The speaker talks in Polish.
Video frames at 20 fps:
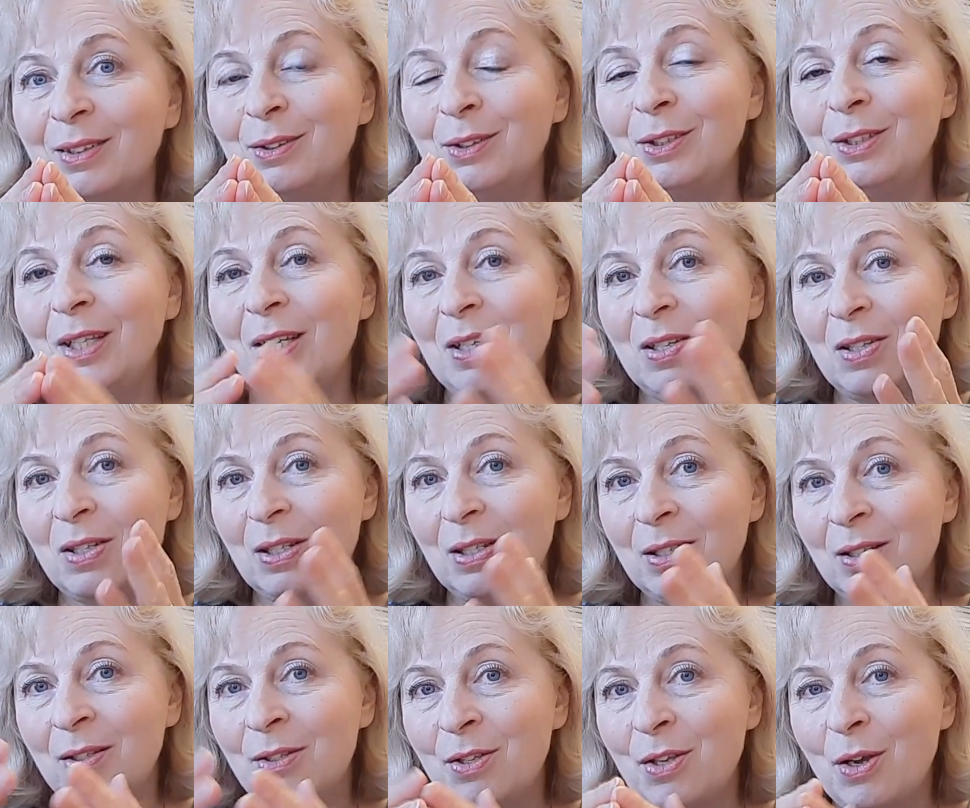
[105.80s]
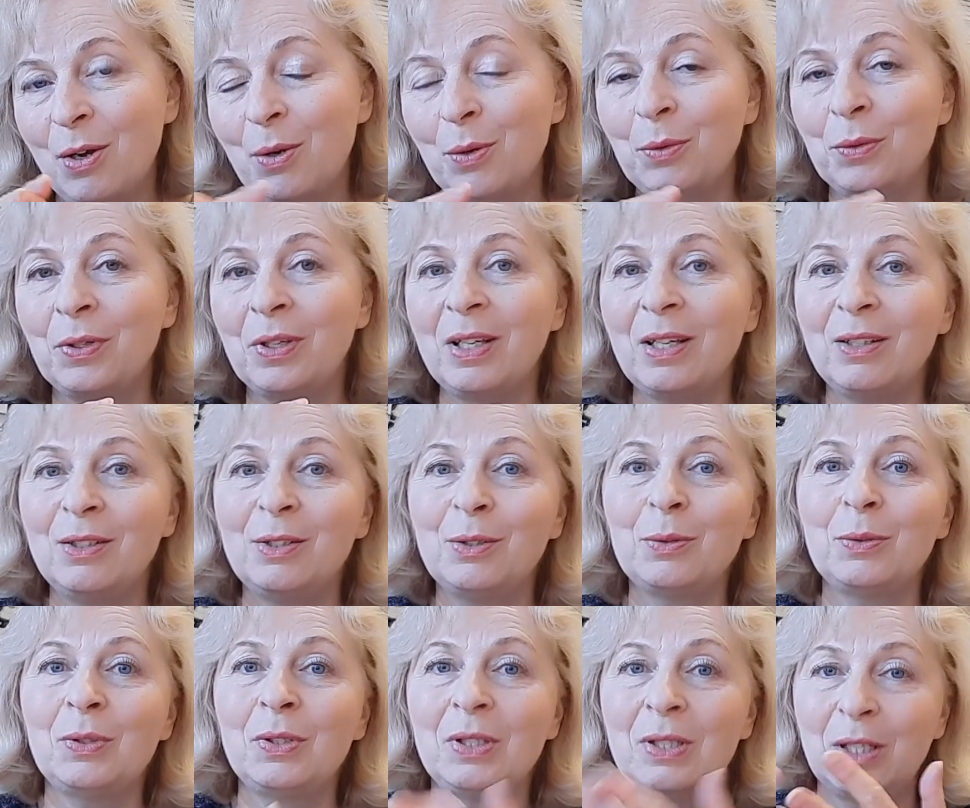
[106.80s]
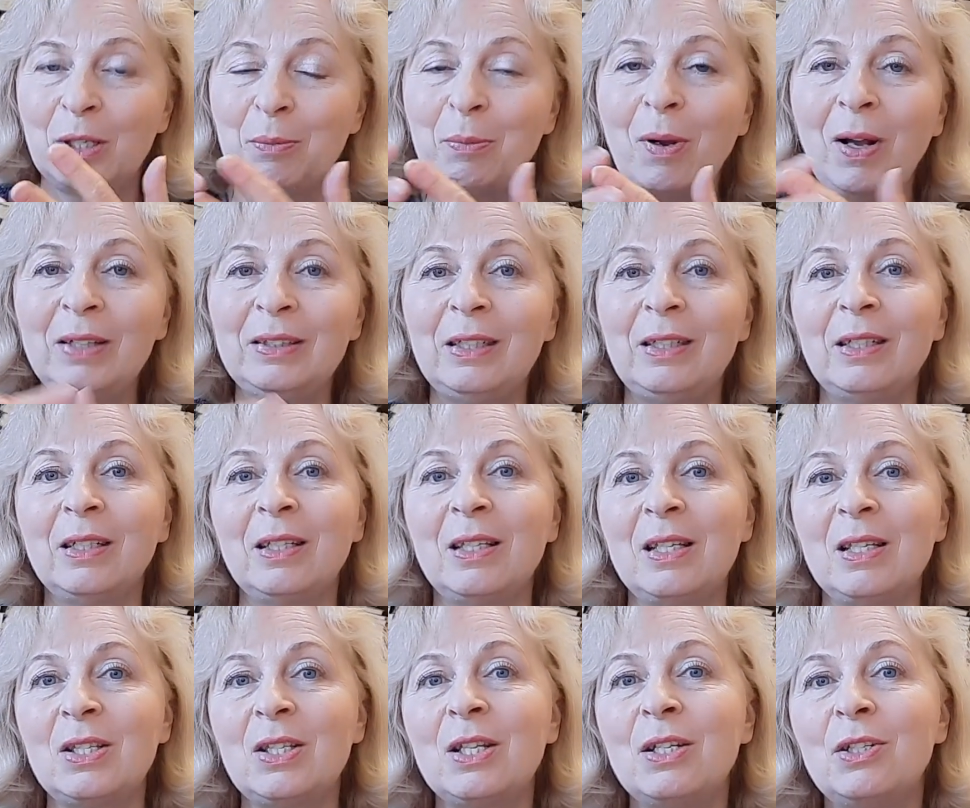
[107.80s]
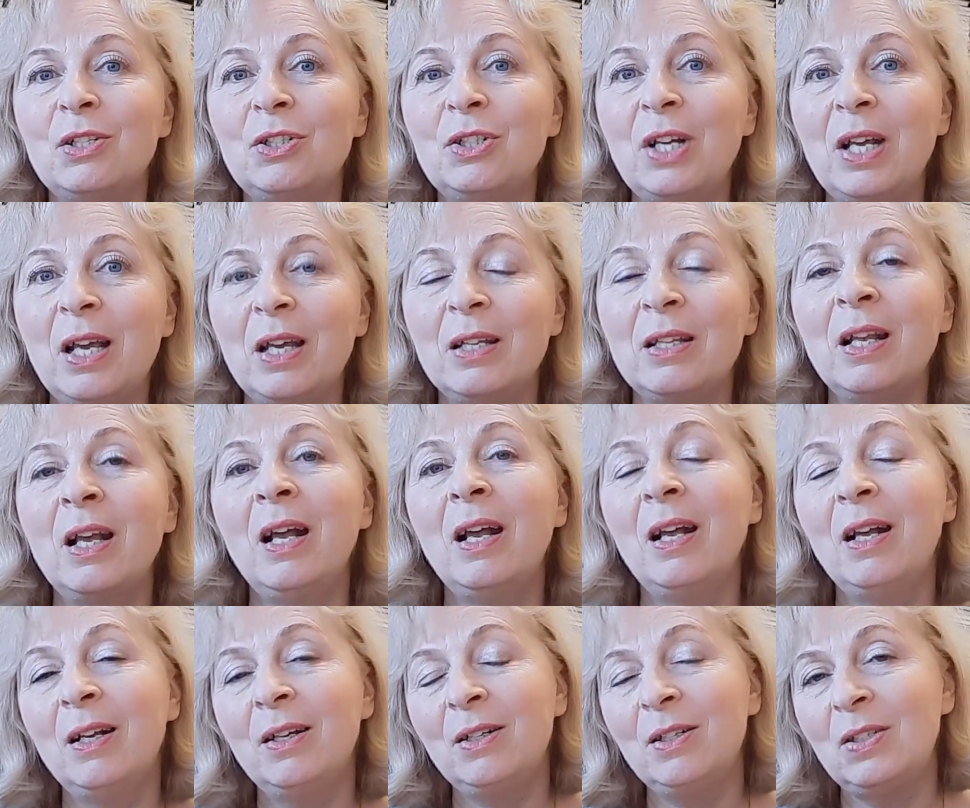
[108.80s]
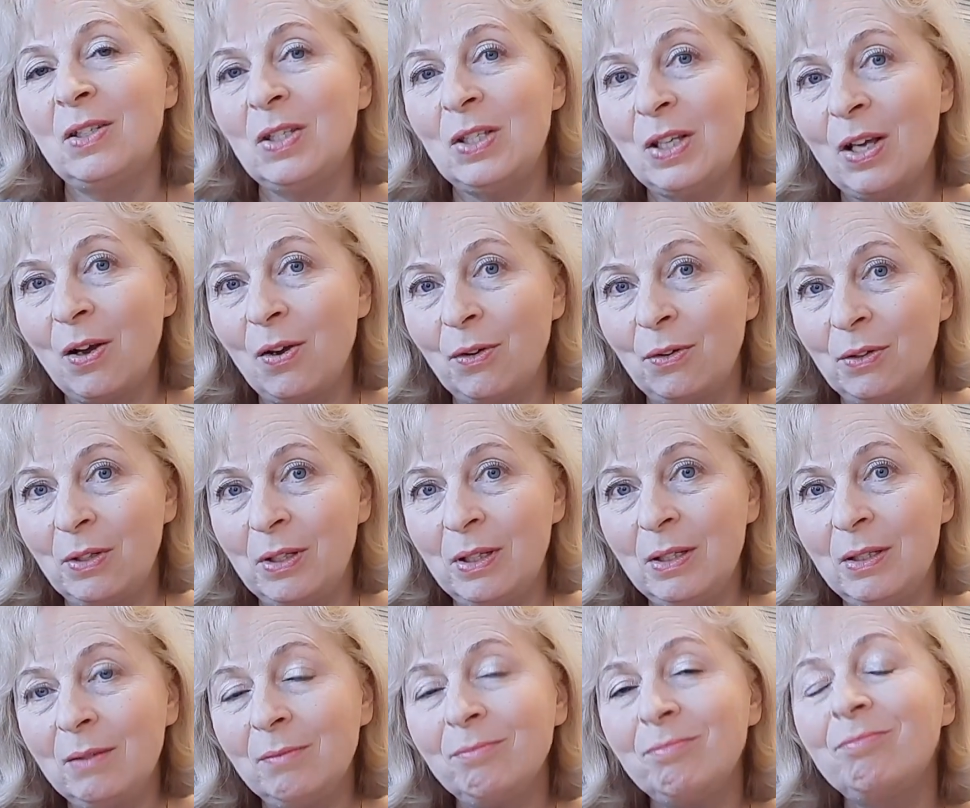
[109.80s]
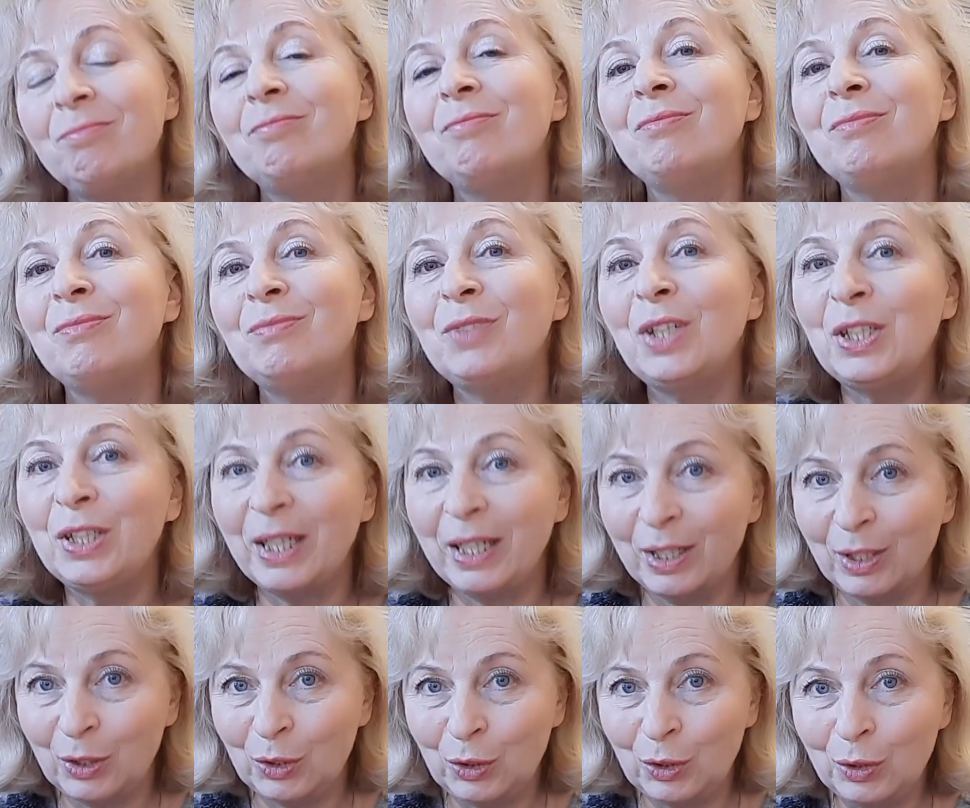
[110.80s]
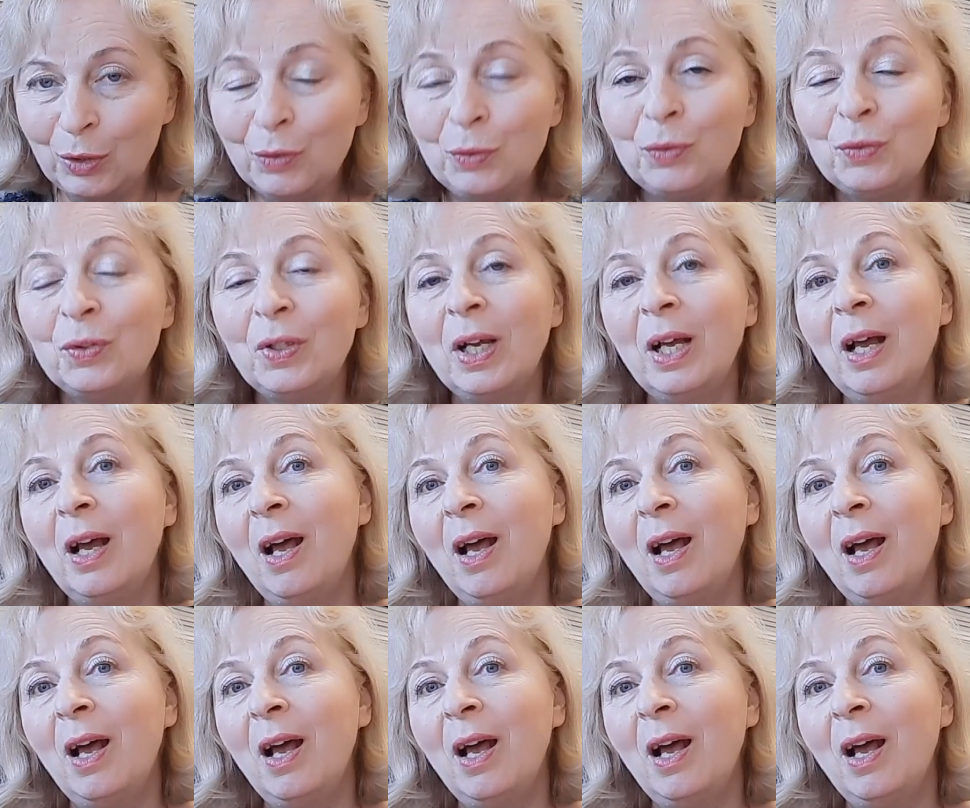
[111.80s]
Jest nią, jedną z tych bohaterek jest Jane Rizzoli, detektyw,